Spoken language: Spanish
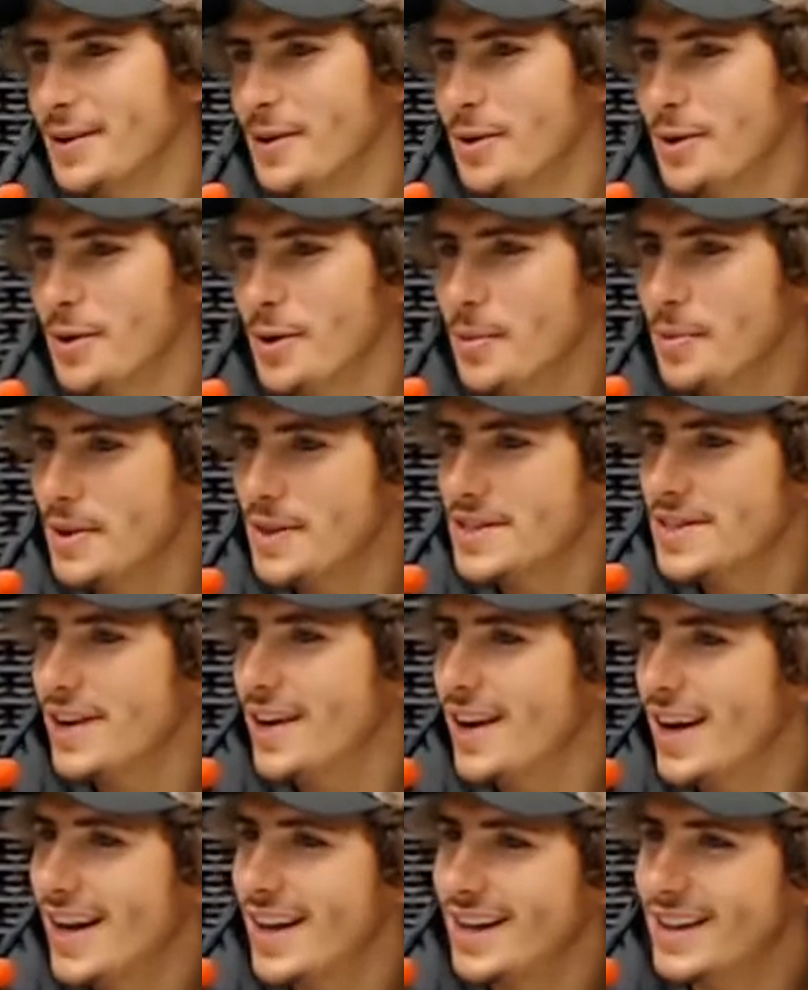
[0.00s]
no, no,
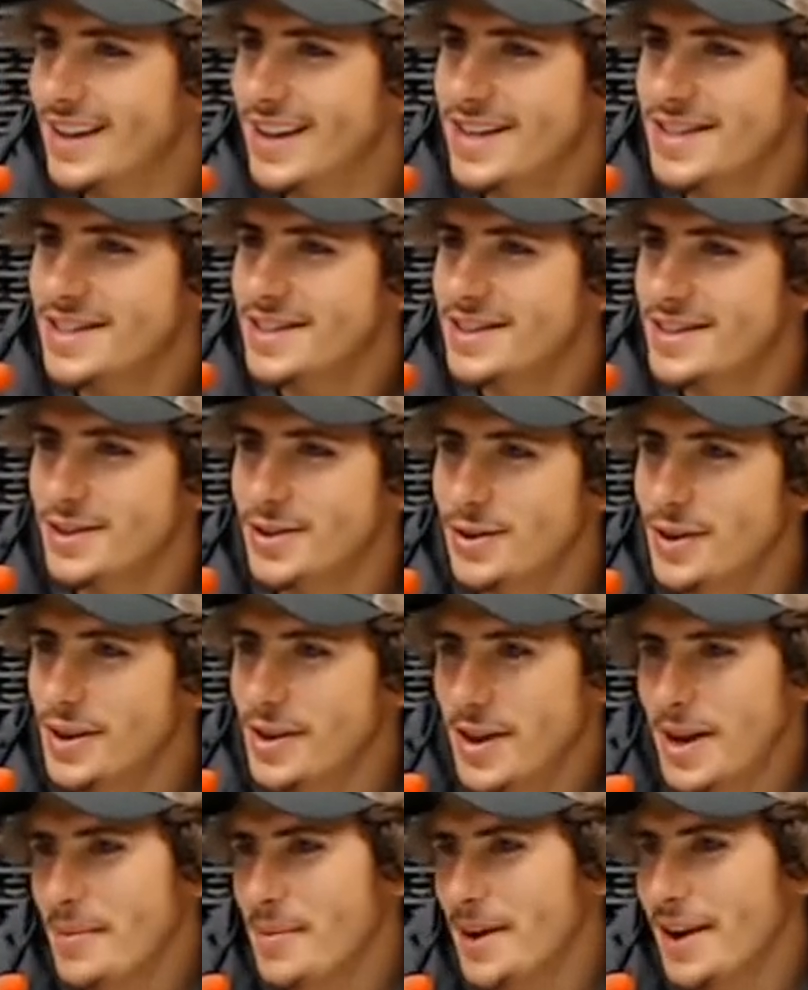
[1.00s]
pensaba en la distancia, sino
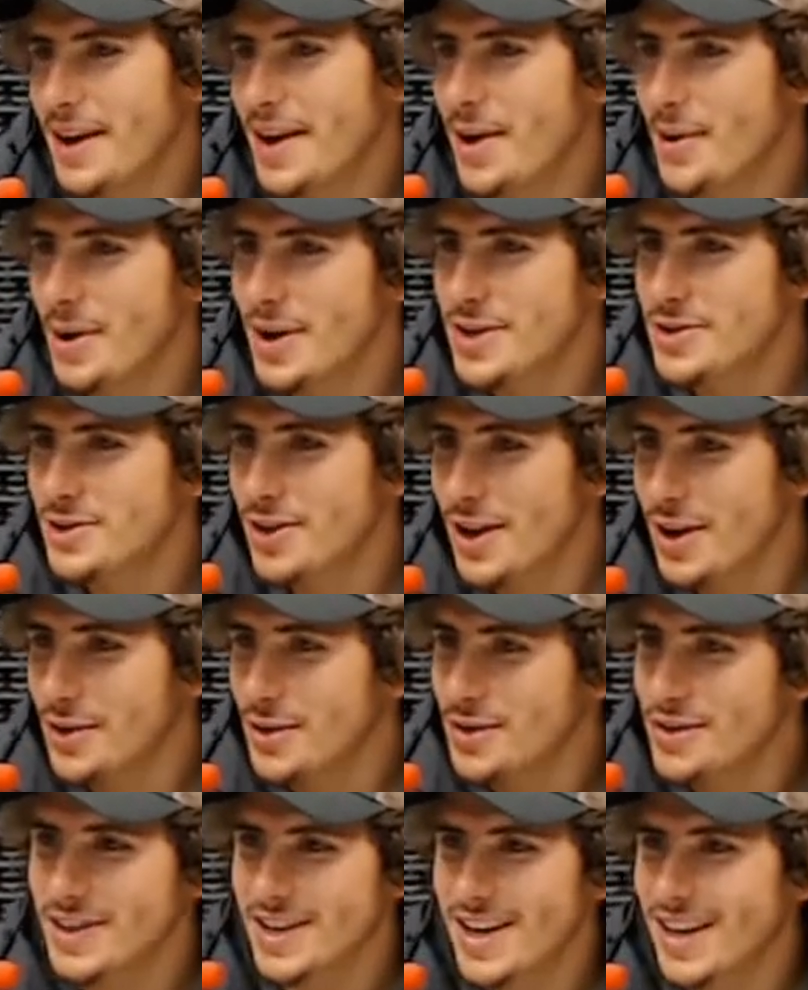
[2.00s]
que ya me quedaba una
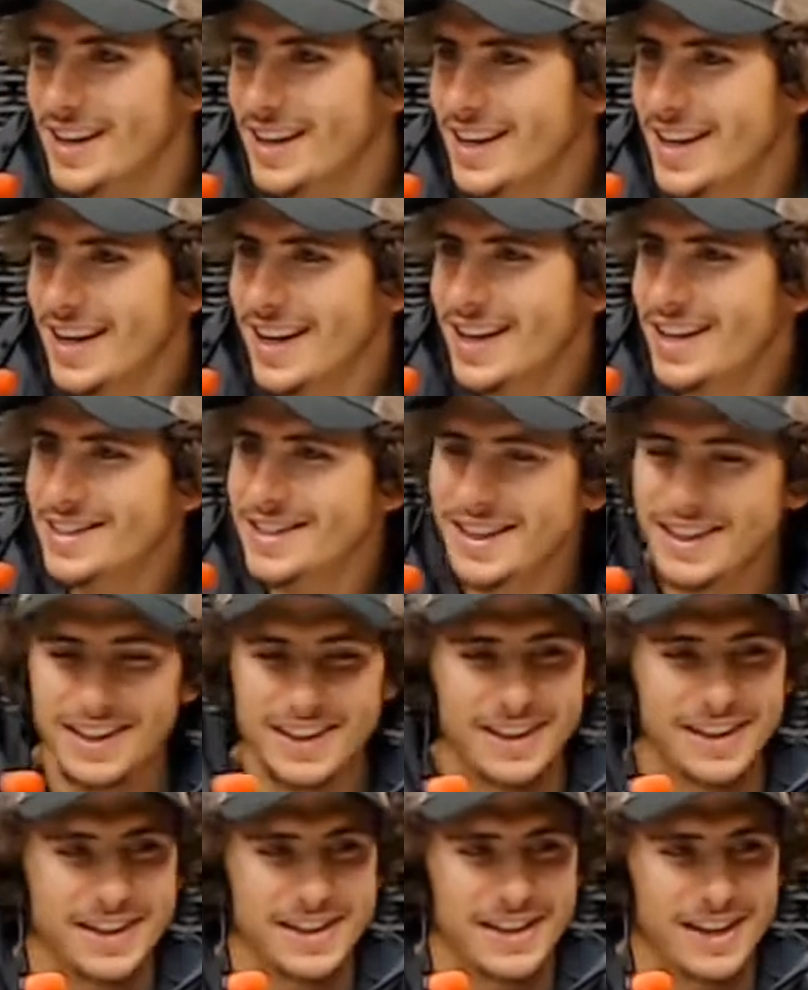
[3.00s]
sola cosa, ya tenía
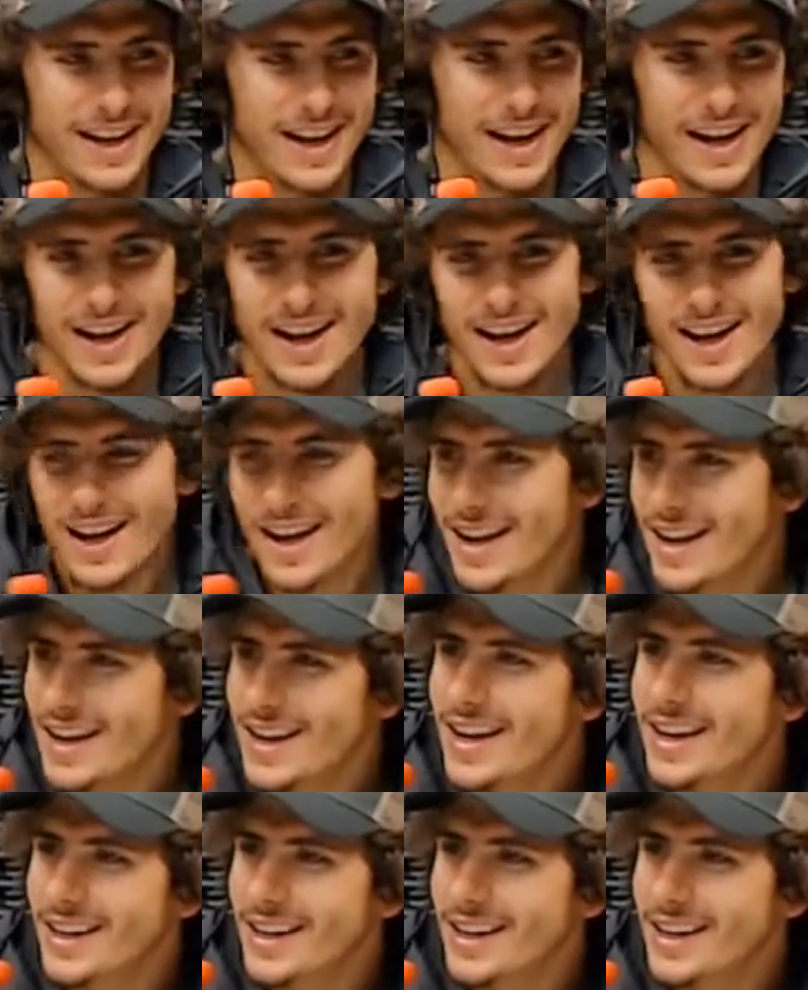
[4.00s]
el tenías que llegar.